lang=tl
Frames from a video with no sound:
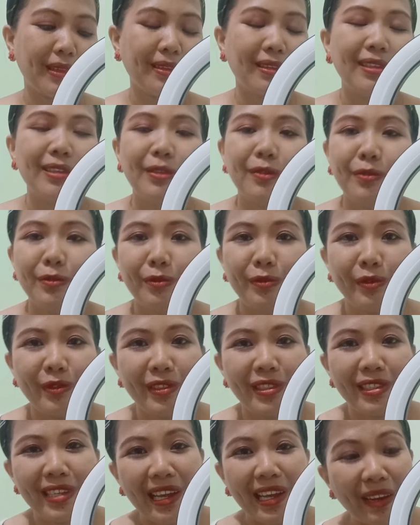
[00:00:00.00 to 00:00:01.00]

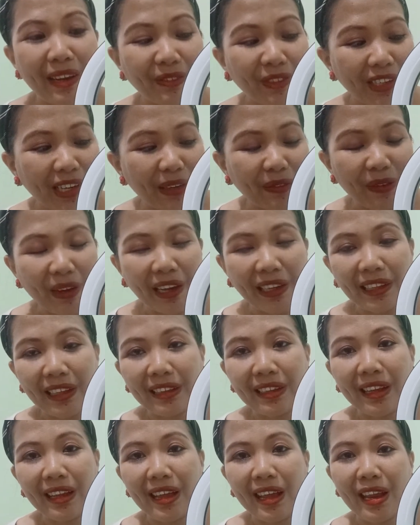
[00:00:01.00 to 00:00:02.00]
Hmm, sana po napakita
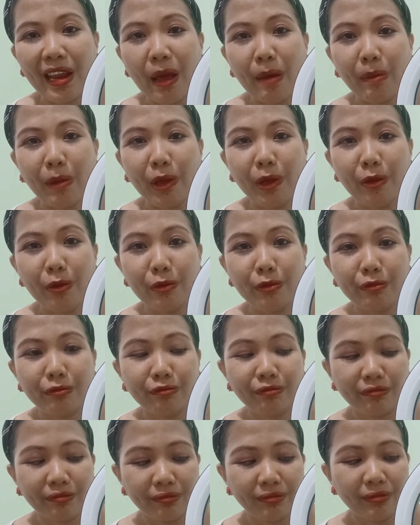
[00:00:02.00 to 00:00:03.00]
talaga namin yung
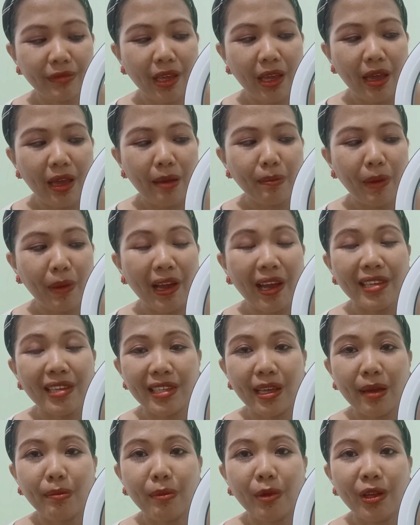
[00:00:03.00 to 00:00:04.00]

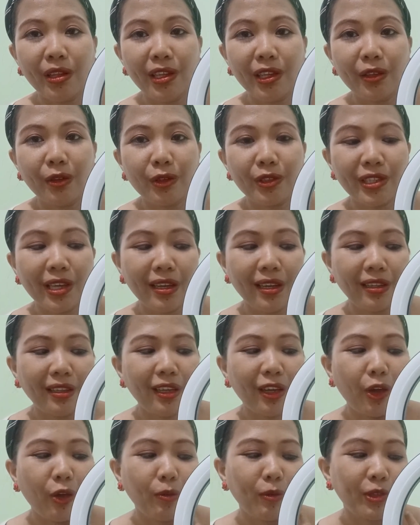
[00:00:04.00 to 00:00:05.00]
pag-assemble nito. Sana hindi
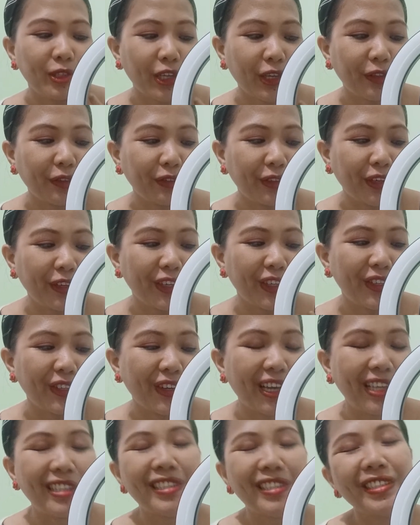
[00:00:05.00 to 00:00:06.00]
kayo masyadong
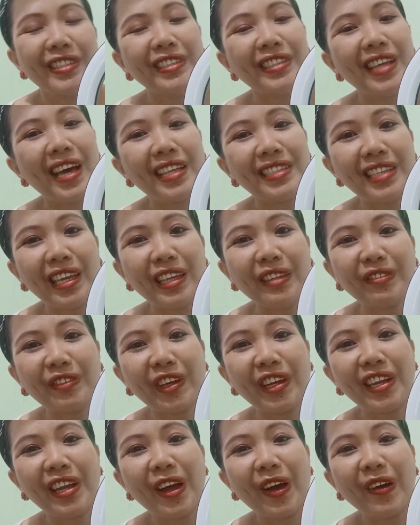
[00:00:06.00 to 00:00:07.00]
nagaluhan. So, that's it for
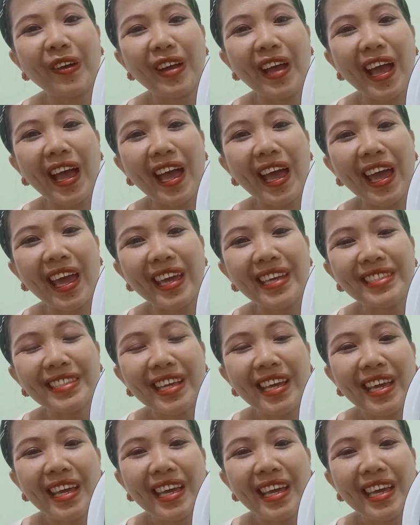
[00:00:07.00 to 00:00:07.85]
now, guys.